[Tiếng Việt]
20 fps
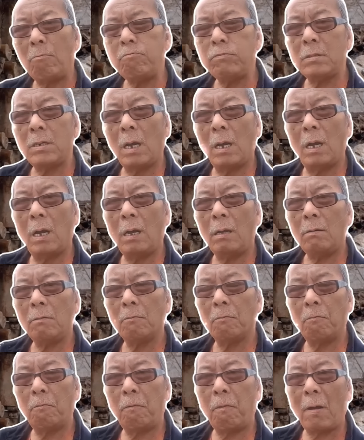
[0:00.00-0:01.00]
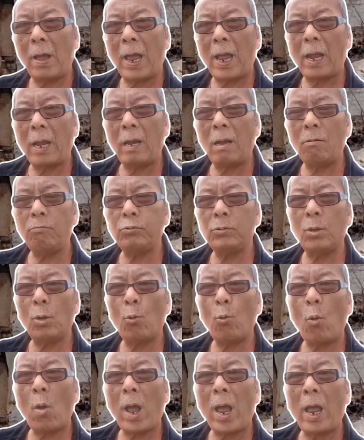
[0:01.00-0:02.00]
đóng cửa và không cho
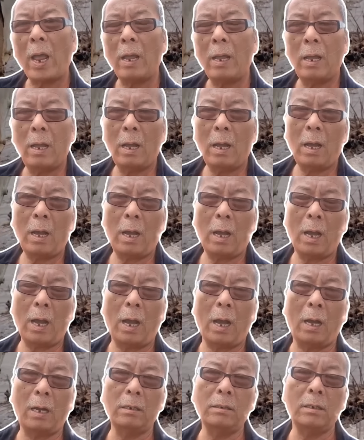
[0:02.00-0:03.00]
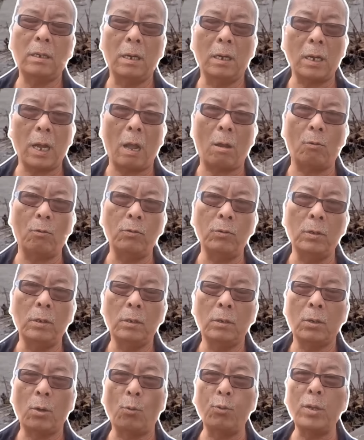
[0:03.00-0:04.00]
qua ở cửa khẩu
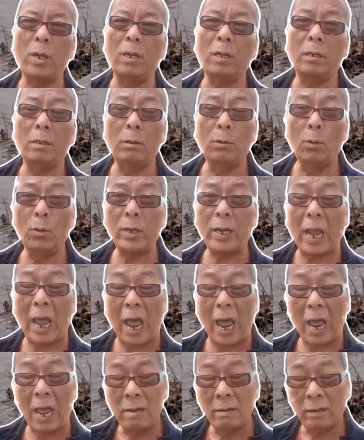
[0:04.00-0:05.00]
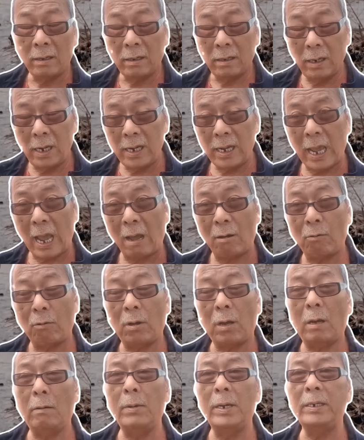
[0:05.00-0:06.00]
cũng như luôn cả đi vào
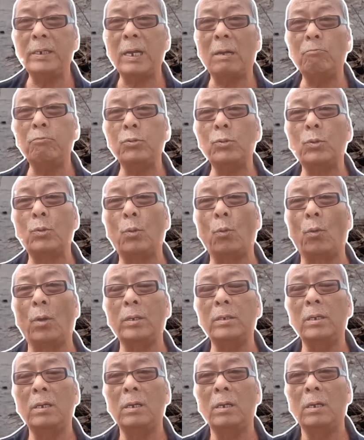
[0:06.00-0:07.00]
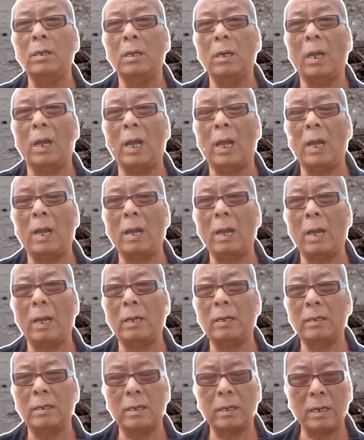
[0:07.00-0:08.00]
ở bên trong của ở à,
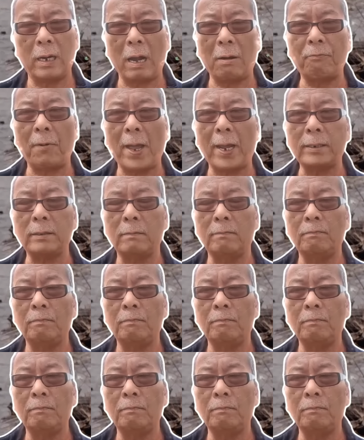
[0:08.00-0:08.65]
Rafah